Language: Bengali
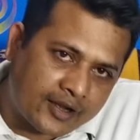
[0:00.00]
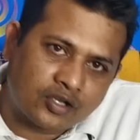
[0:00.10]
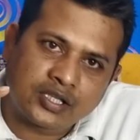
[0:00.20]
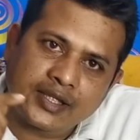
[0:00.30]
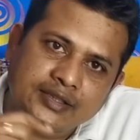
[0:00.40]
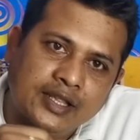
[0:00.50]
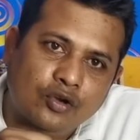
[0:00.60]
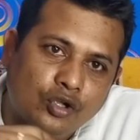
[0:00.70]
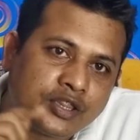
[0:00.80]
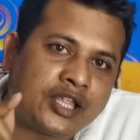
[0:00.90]
এক কথায়
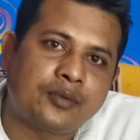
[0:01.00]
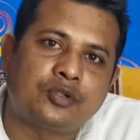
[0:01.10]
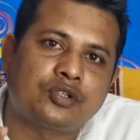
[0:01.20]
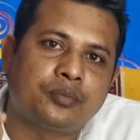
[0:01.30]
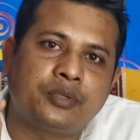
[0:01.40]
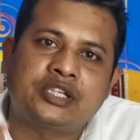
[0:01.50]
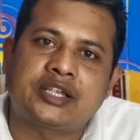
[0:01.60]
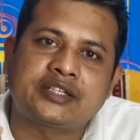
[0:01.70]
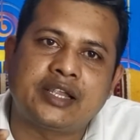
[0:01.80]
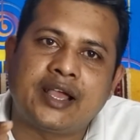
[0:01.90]
তার অন্ধের মতন
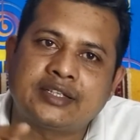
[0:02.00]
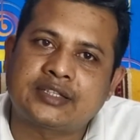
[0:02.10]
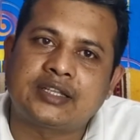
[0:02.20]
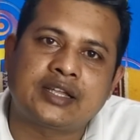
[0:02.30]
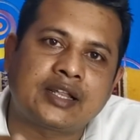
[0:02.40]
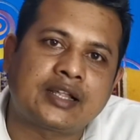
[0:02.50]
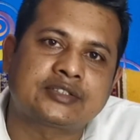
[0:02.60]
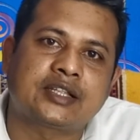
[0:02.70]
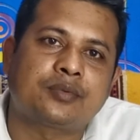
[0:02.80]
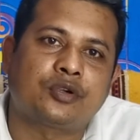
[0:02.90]
বিশ্বাসী আজকে তাকে
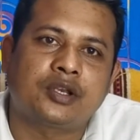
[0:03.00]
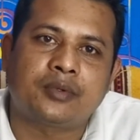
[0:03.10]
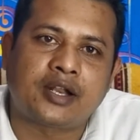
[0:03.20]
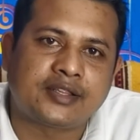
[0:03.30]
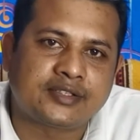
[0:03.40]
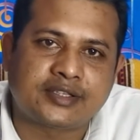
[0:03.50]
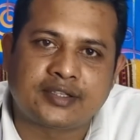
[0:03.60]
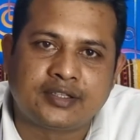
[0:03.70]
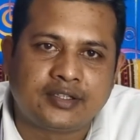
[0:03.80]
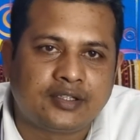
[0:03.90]
রাস্তার ফকির বানাই
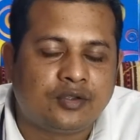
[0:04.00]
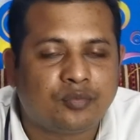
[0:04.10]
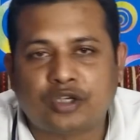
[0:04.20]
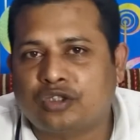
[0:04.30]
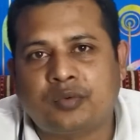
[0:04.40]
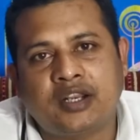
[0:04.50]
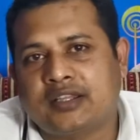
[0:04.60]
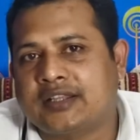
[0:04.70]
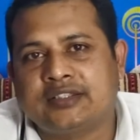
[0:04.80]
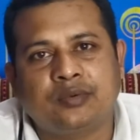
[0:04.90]
দিয়েছে বর্তমানে তার